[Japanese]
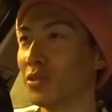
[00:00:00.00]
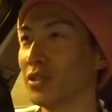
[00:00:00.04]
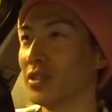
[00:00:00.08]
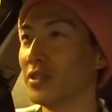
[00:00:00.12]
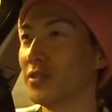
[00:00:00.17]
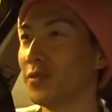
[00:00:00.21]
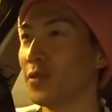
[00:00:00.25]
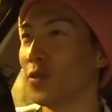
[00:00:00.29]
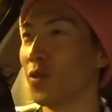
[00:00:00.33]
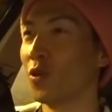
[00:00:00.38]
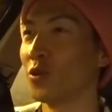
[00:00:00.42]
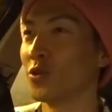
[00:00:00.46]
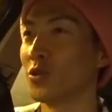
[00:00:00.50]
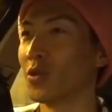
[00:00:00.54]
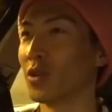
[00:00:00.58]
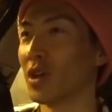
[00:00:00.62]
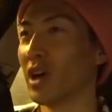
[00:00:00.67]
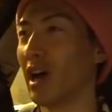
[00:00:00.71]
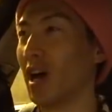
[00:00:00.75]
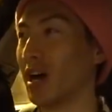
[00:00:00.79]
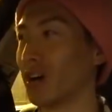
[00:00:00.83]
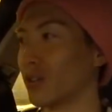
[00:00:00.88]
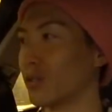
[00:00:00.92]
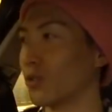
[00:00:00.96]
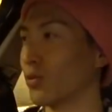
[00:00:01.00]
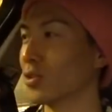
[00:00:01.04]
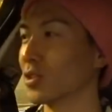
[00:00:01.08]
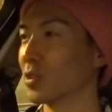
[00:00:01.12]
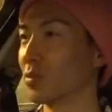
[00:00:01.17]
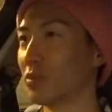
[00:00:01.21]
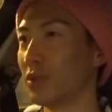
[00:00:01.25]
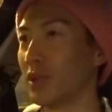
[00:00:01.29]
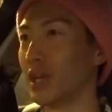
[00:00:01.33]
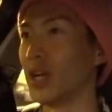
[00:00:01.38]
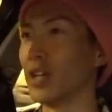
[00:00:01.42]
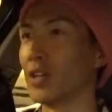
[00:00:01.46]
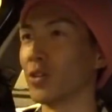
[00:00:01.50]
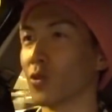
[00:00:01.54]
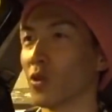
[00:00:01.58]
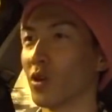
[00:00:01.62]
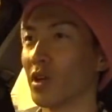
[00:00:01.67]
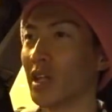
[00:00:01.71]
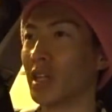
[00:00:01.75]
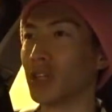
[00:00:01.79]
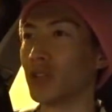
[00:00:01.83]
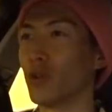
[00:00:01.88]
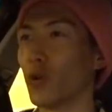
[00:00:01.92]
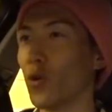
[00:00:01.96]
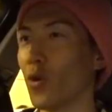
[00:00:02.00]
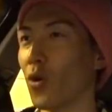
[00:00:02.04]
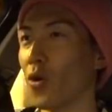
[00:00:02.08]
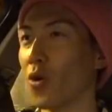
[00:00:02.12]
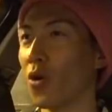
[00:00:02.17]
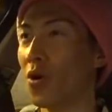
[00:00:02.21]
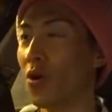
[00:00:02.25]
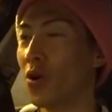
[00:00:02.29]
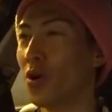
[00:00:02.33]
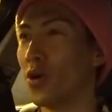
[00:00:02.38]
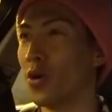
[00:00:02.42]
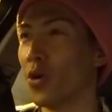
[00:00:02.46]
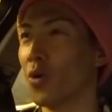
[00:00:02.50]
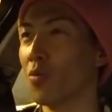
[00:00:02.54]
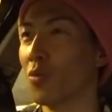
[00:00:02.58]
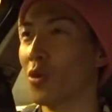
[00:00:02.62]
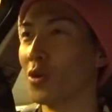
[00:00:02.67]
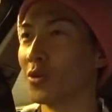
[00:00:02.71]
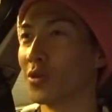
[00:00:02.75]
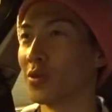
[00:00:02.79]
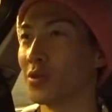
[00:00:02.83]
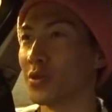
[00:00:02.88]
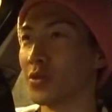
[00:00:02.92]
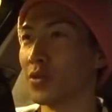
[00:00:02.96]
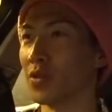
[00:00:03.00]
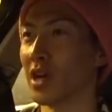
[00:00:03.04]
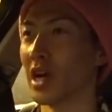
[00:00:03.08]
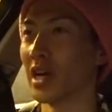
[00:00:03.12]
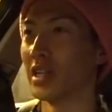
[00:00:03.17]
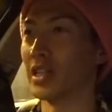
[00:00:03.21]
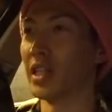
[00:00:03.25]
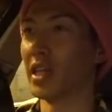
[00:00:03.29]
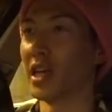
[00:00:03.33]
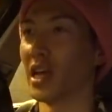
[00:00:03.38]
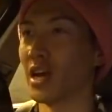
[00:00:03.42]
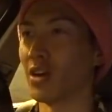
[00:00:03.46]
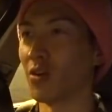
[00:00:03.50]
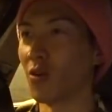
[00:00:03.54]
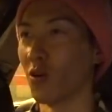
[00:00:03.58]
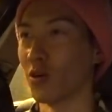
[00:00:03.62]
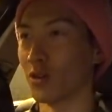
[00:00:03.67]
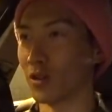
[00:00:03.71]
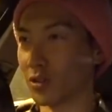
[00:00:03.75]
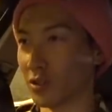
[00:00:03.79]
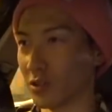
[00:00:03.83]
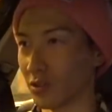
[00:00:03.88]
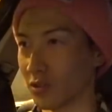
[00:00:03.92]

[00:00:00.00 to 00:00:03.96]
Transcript: V4 とかクロスプレーンとかだと、もっとその過程がこうグ